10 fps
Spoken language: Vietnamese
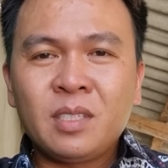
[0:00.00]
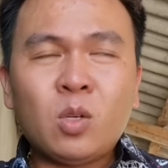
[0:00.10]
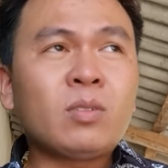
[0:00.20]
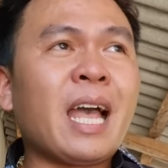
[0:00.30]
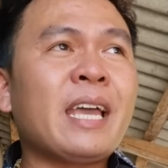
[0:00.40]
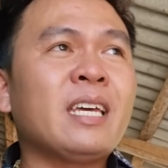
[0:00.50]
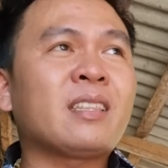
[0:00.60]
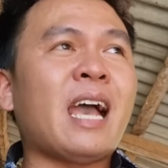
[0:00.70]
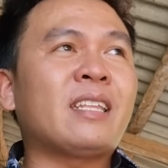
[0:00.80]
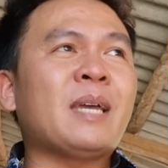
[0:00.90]
chúng ta
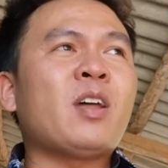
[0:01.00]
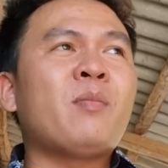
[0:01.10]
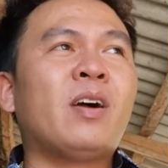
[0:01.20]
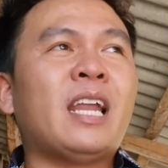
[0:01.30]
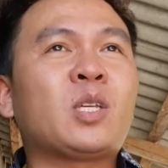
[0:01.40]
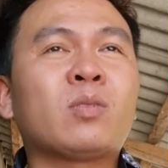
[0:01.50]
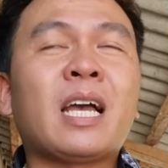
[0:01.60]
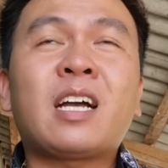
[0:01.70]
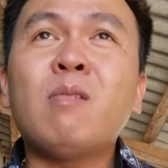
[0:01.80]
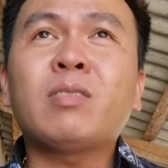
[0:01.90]
hiện tại thì em nói mọi người là chúng
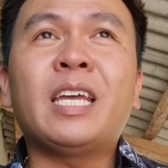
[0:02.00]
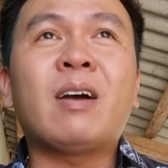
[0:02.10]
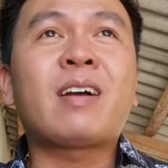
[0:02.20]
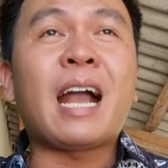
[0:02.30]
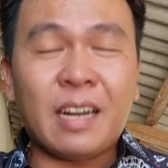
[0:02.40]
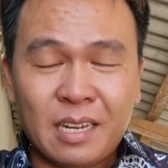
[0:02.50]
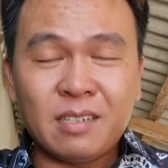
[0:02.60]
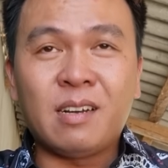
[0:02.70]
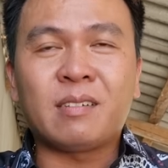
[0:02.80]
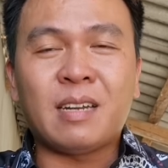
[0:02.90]
ta không thể nào khẳng
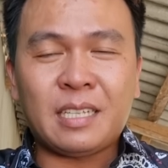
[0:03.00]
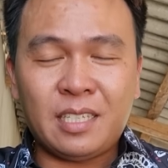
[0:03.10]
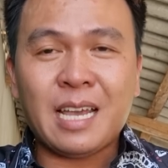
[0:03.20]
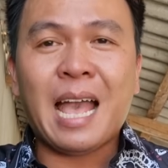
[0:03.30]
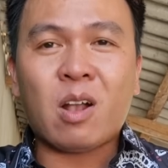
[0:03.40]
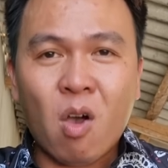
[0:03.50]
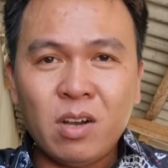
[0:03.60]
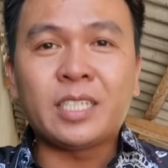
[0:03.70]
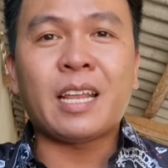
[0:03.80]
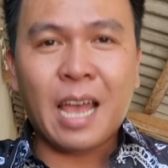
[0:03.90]
định được là chị Hà có
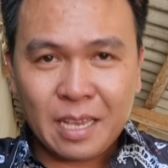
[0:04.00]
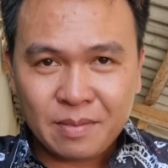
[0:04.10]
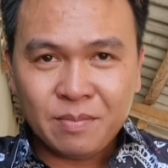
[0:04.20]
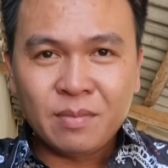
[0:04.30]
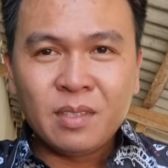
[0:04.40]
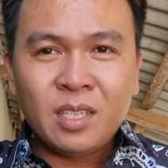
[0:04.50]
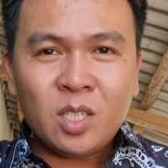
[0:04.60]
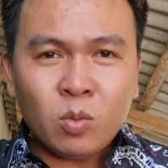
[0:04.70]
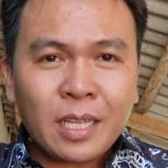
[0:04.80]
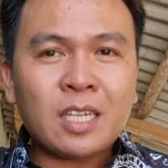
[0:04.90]
người sát hại
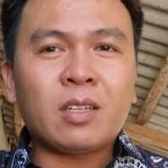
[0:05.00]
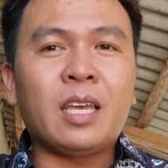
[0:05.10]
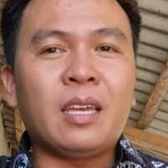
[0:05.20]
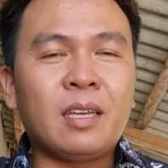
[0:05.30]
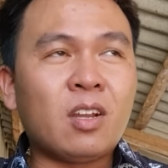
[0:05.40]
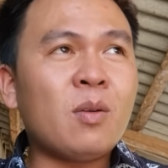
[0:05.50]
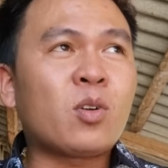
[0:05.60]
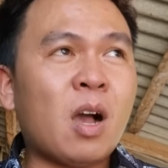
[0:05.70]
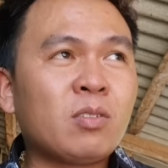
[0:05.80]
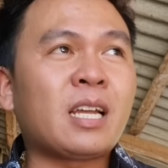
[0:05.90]
chúng ta chỉ có thể nói
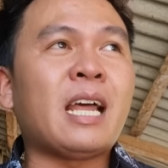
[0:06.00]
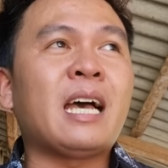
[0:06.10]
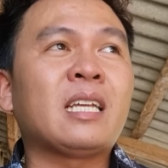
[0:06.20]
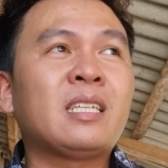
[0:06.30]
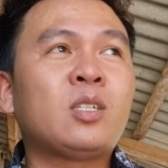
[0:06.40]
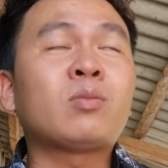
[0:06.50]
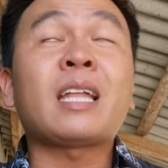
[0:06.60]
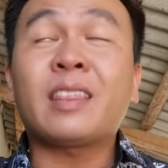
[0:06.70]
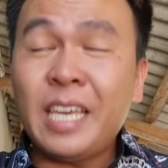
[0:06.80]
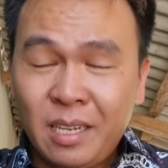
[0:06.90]
một câu rằng là chúng
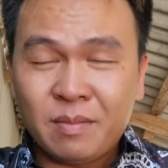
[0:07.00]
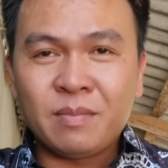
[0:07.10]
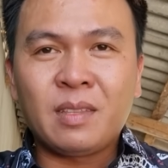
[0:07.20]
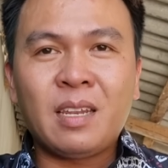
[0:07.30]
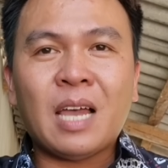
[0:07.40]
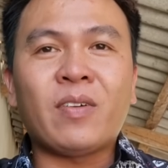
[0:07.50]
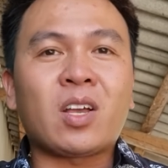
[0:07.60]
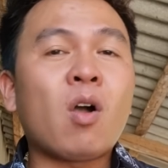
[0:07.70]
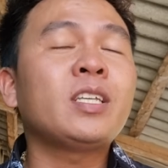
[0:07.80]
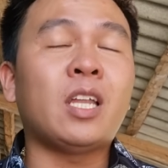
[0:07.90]
ta tin là phải
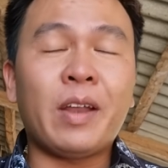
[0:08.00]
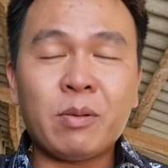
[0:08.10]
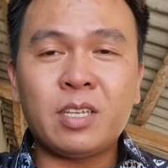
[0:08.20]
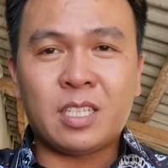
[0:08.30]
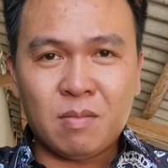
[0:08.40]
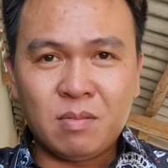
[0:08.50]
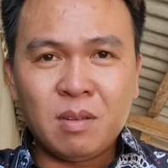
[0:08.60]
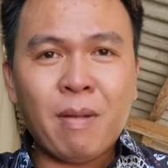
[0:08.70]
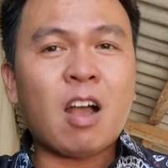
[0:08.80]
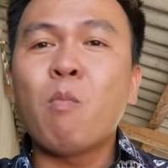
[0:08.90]
có cái gì đó neo dưới sông
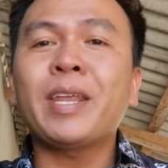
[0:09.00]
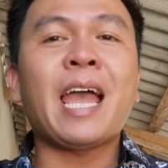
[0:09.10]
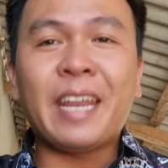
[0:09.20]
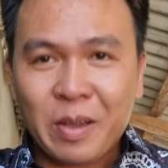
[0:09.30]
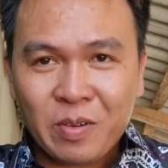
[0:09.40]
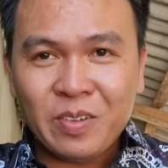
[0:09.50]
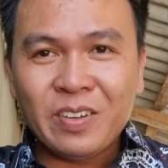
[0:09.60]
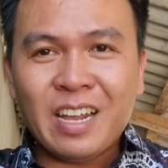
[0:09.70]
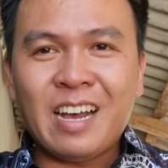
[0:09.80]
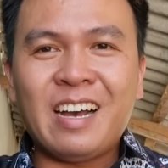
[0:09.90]
mà không biết ai neo
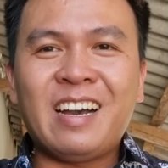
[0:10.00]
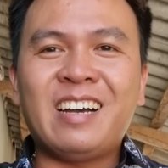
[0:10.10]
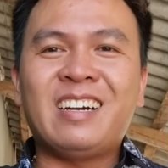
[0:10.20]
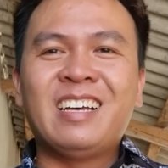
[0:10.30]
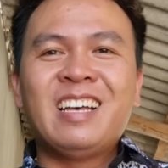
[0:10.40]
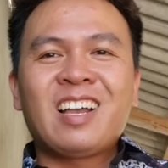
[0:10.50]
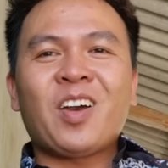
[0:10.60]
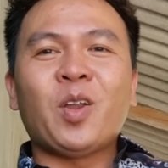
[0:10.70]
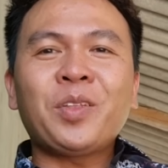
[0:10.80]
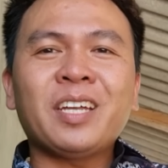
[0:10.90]
đó.
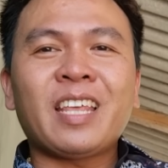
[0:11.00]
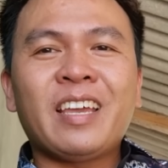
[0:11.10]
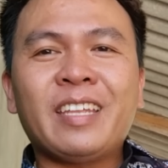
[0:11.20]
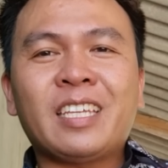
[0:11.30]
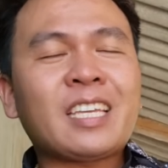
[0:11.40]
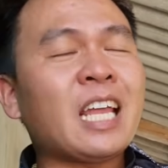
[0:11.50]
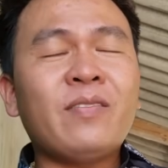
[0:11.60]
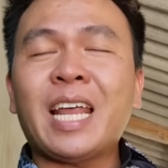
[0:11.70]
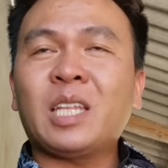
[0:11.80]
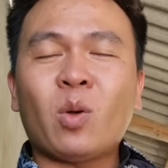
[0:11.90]
còn đối tượng tình nghi thì chắc chắn
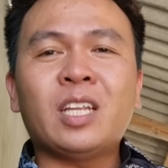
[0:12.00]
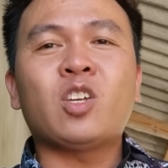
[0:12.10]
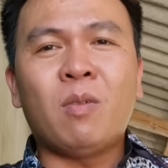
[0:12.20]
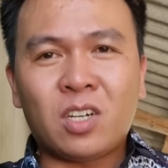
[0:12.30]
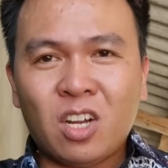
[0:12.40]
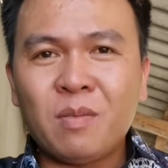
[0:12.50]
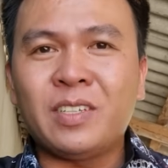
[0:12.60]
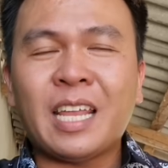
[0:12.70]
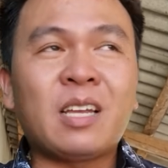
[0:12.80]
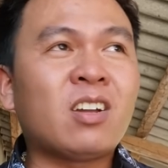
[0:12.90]
là vẫn anh Tuấn là số 1 rồi
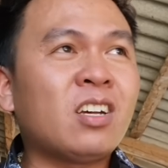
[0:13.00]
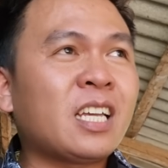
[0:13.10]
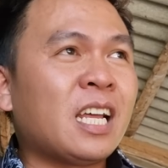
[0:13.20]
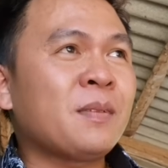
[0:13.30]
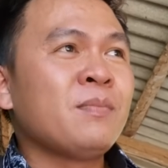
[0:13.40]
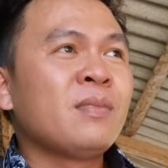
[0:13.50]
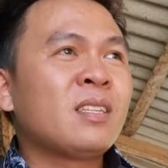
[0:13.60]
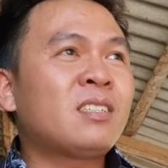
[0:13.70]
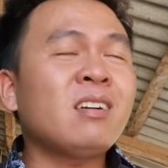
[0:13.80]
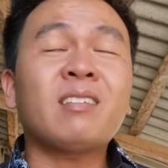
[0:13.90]
vì gia đình có nói rằng là
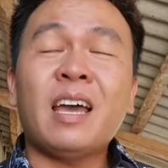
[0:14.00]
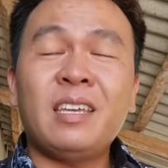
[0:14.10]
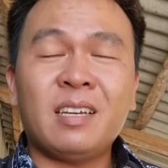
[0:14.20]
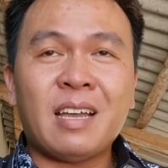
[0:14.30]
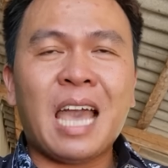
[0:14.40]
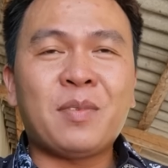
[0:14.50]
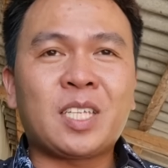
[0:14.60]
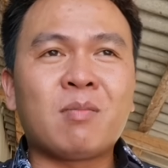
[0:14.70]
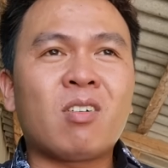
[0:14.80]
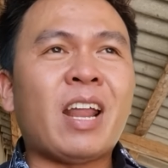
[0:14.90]
à, trước đây hai vợ
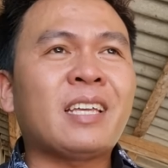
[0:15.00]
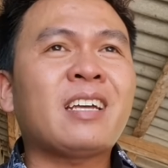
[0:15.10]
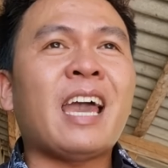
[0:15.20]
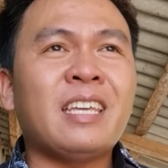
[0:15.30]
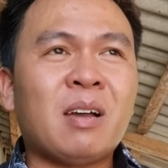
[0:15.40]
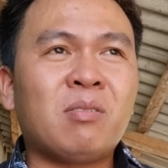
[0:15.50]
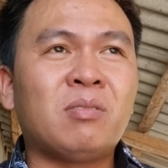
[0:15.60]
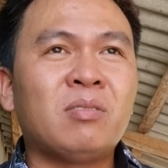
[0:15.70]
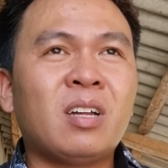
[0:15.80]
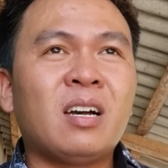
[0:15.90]
chồng có đánh cãi
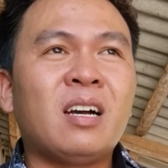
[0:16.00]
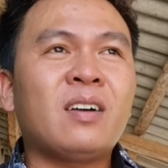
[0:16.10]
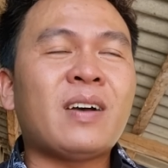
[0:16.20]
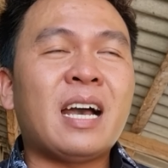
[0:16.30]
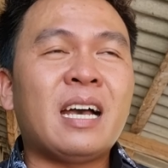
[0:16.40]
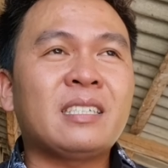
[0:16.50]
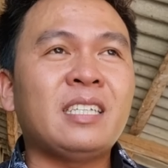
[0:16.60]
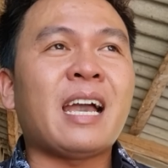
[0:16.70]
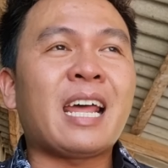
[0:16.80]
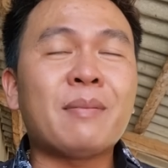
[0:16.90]
nhau đó và
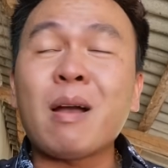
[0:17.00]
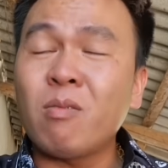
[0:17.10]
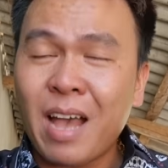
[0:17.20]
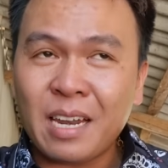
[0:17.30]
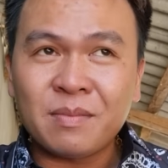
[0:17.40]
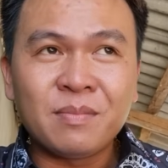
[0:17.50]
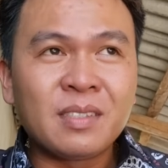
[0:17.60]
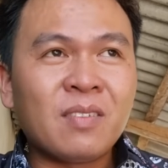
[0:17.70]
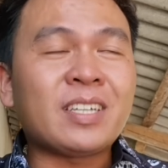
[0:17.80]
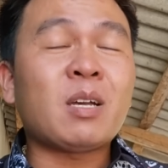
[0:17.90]
chị Hà đã báo công an
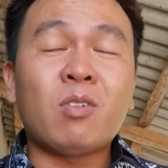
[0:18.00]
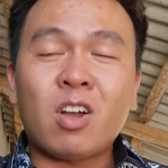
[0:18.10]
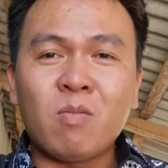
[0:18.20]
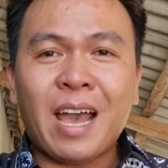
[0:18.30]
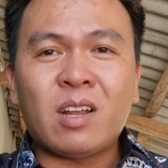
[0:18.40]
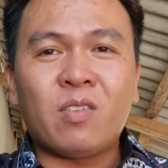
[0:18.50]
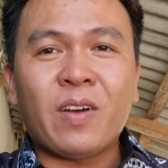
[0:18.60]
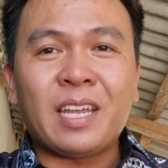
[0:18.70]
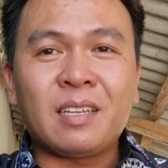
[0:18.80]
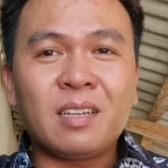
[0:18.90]
và sau đó công an họ
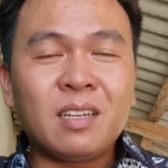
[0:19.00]
phải